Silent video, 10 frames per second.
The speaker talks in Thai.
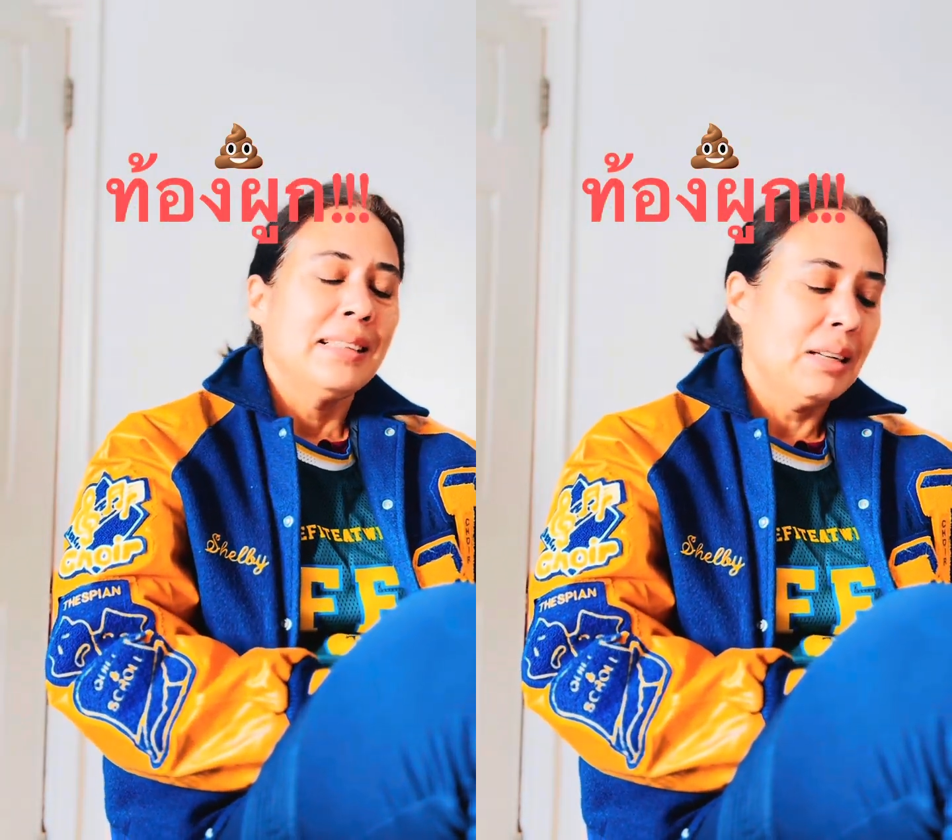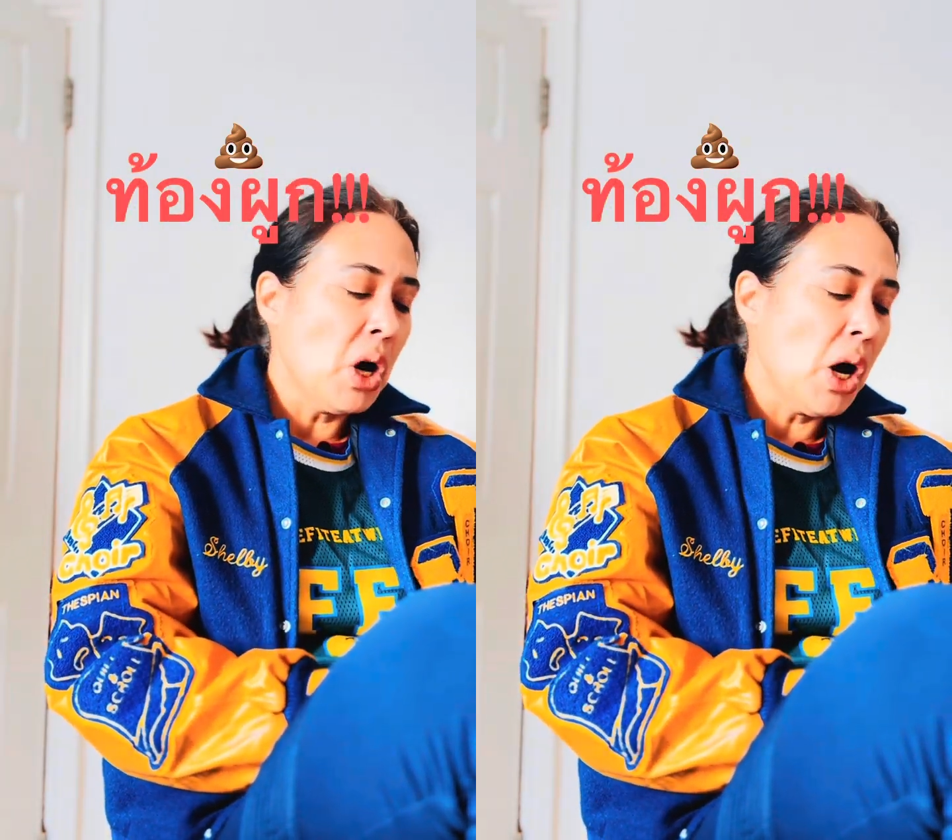
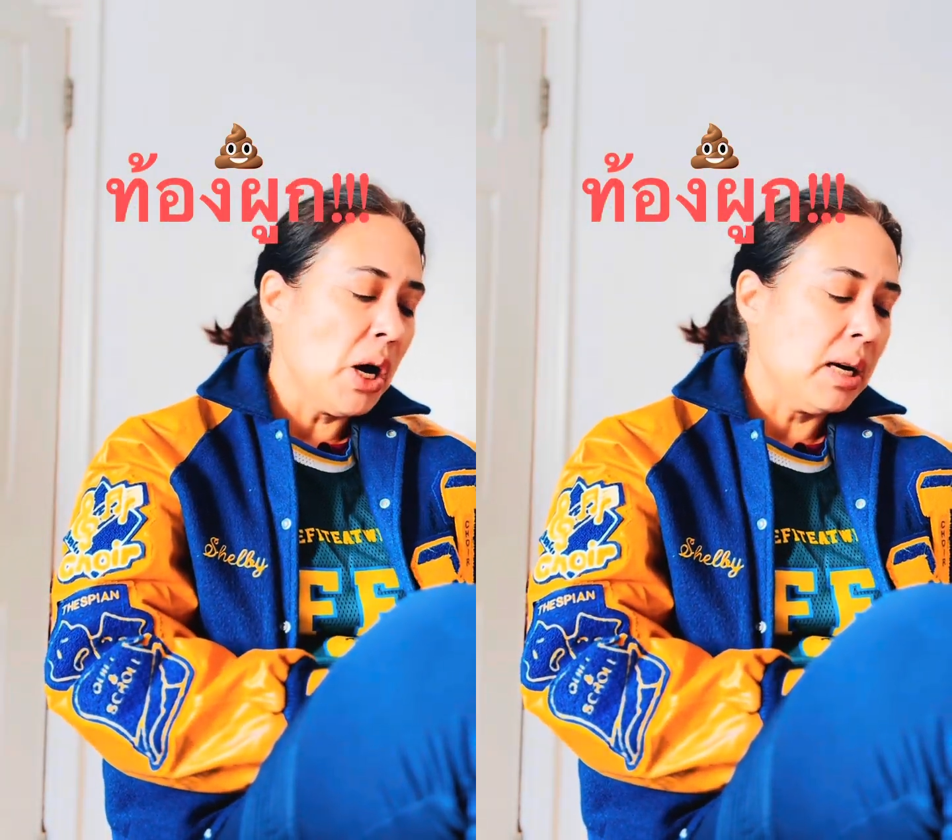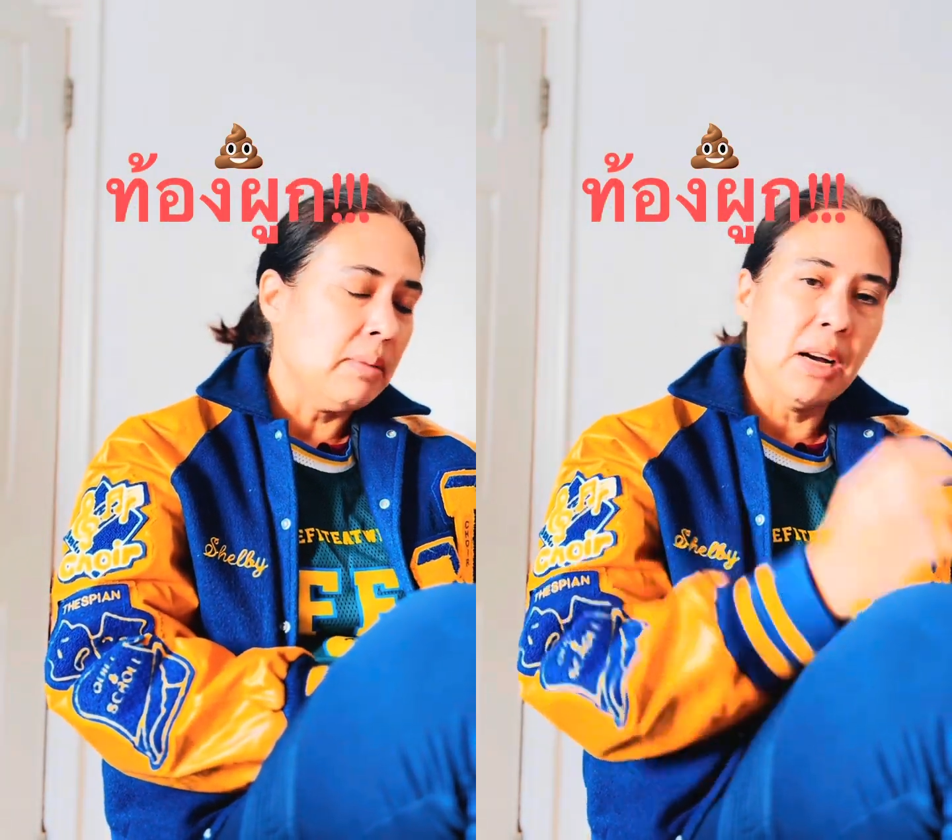แล้วก็
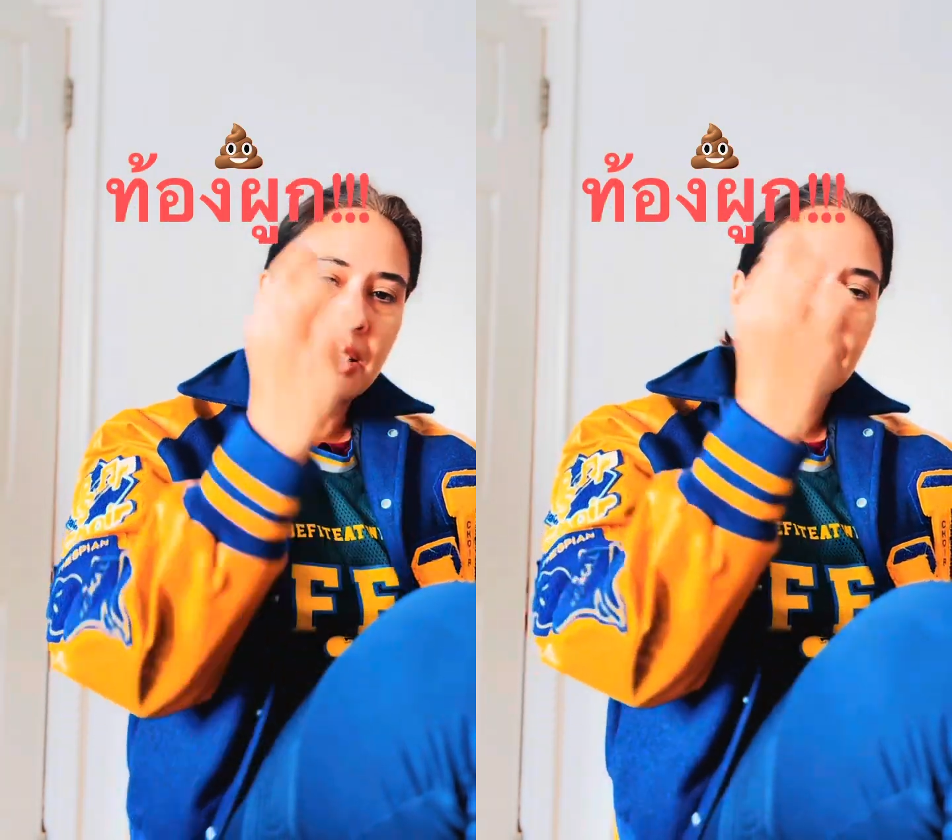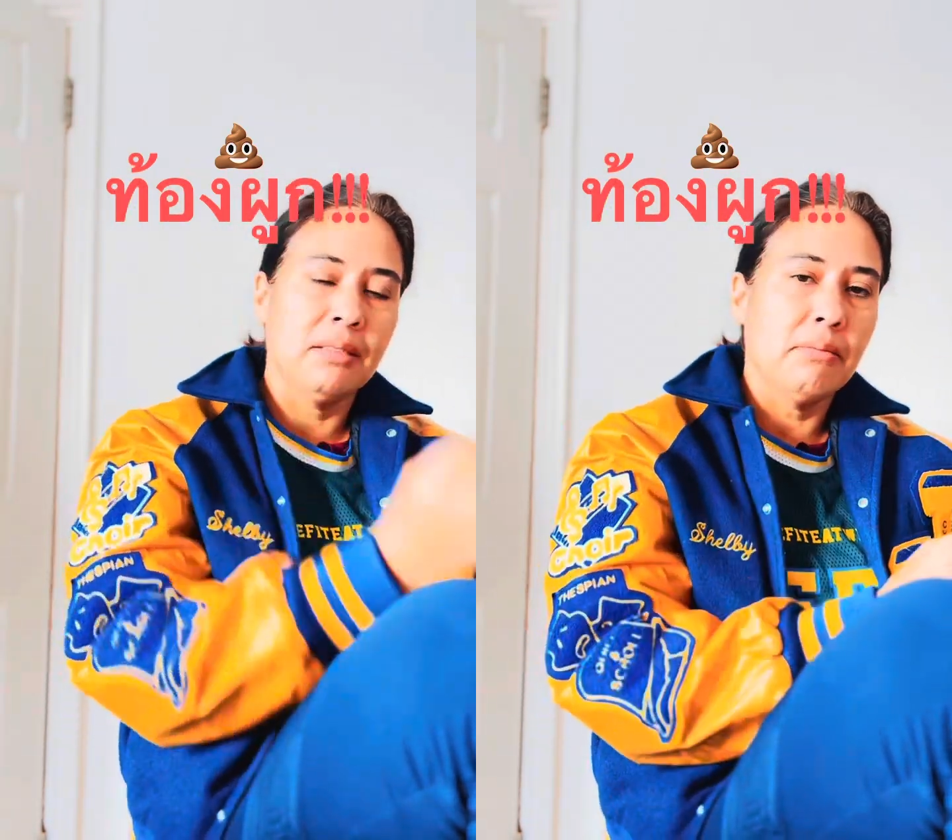มันก็
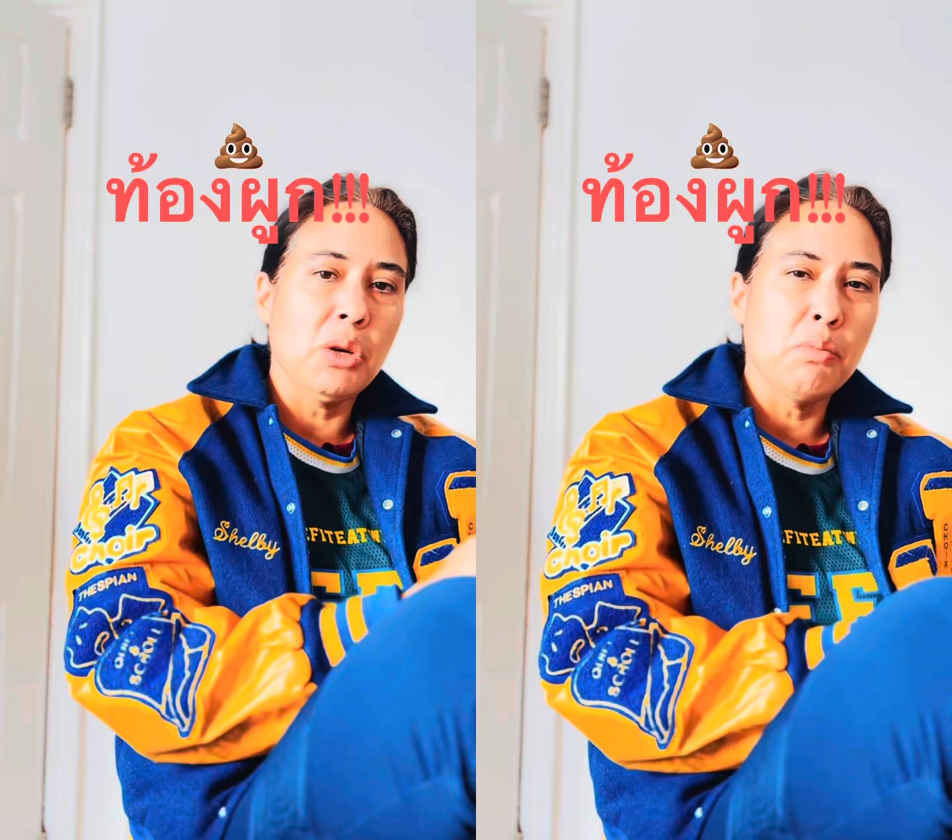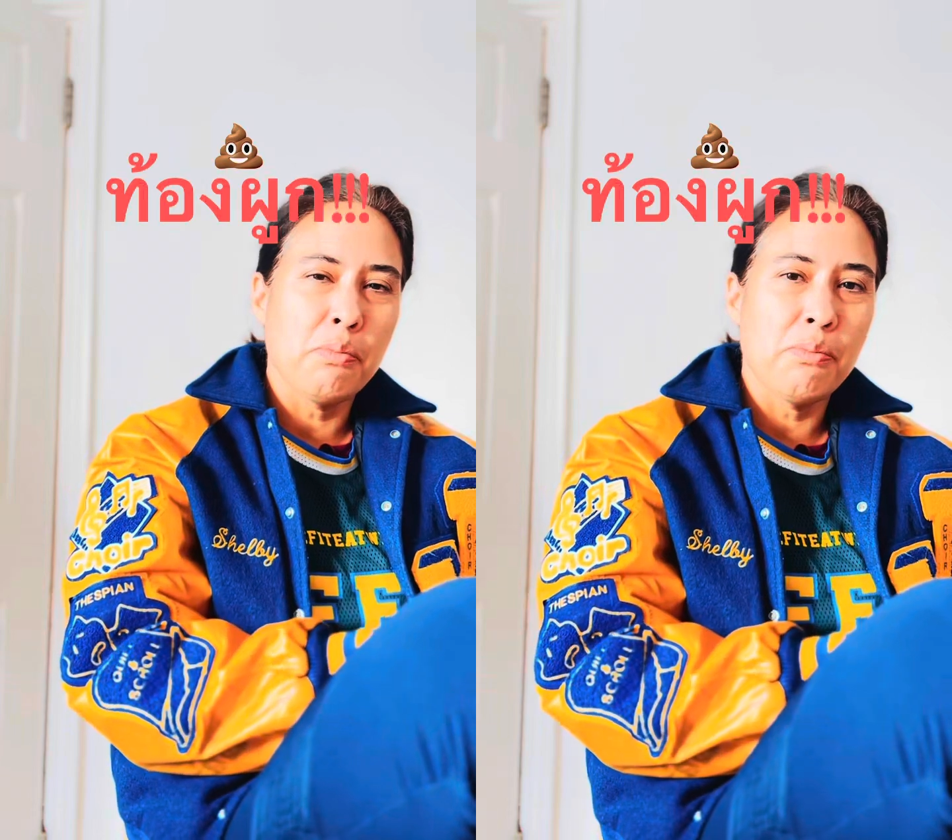จะไม่
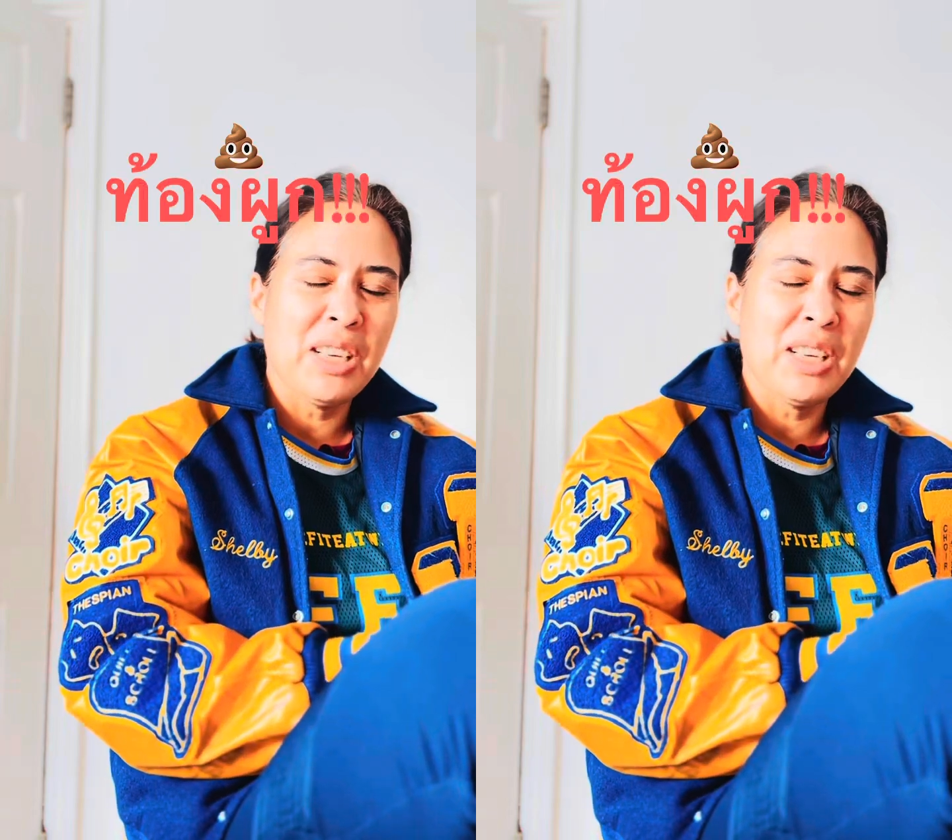ต้อง